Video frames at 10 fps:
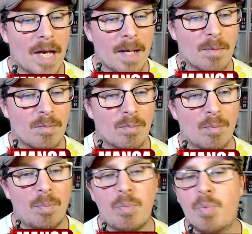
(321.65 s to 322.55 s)
Et
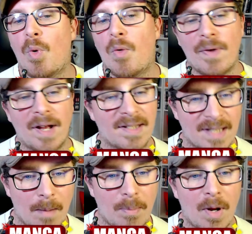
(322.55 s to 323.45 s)
pour faire
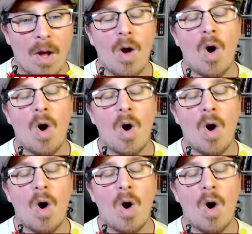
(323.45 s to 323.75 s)
simple,